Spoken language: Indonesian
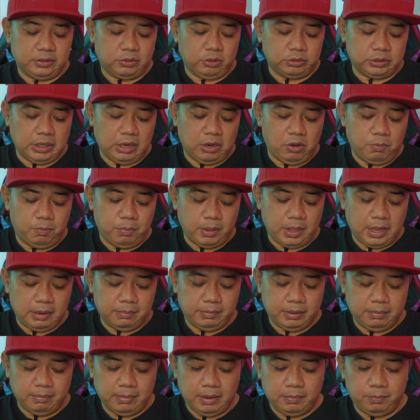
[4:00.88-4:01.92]
total
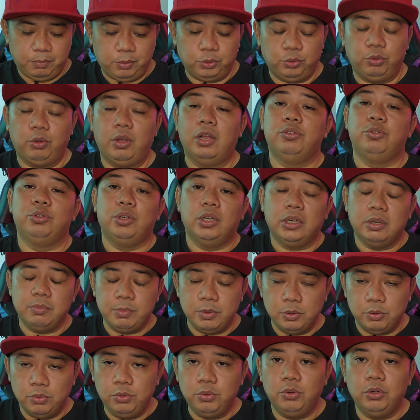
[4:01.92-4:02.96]
operan memang Portugal juga
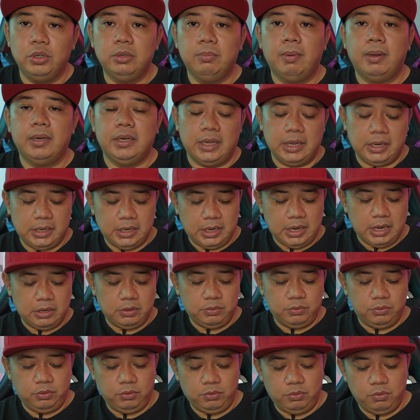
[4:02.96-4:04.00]
lebih unggul dibandingkan dengan
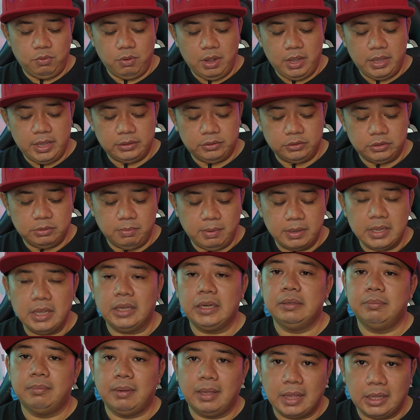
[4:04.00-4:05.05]
Uruguay yaitu sebanyak
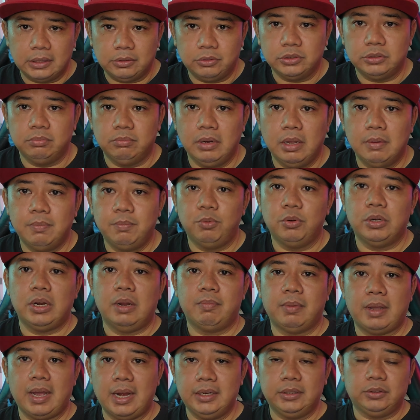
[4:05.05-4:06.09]
596
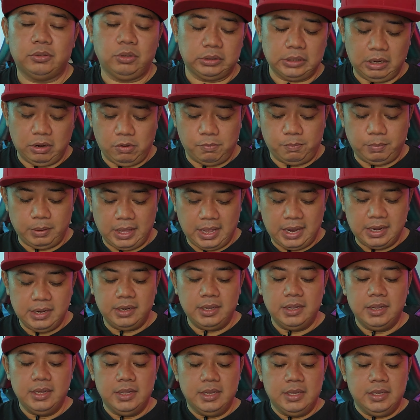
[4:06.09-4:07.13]
kali total
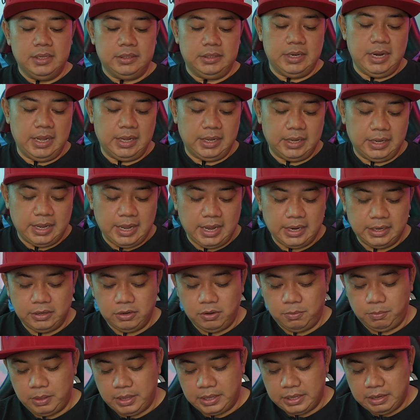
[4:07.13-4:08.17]
operan
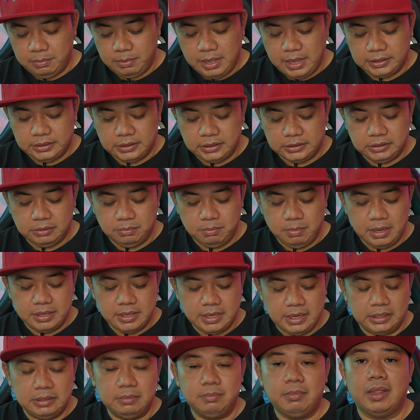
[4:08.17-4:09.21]
sedangkan operan yang berhasil
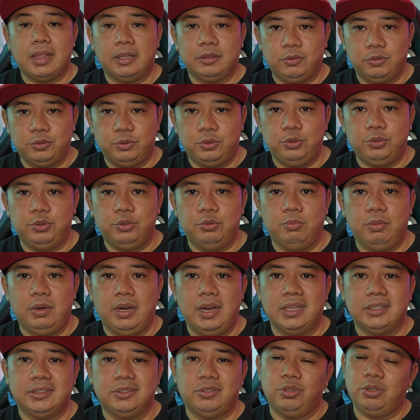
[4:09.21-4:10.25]
sebanyak 517.
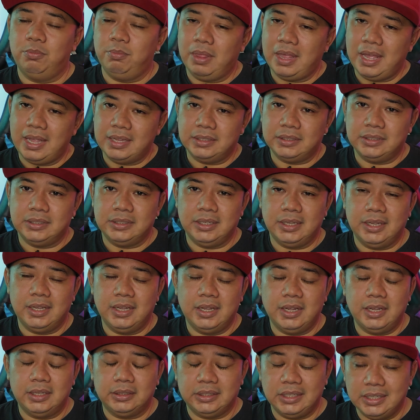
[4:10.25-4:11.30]
Cukup berhas
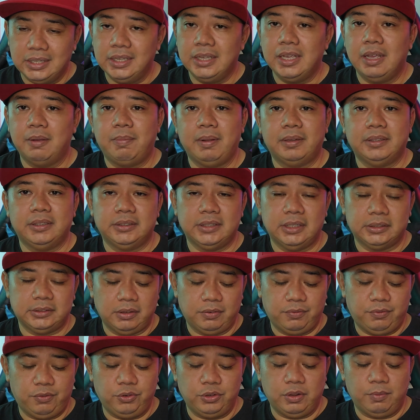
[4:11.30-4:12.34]
uh, tinggi ya passing
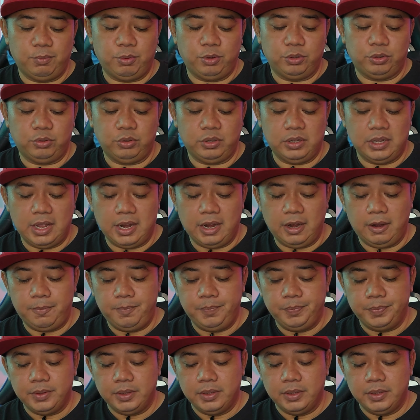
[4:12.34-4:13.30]
successfulnya Portugal.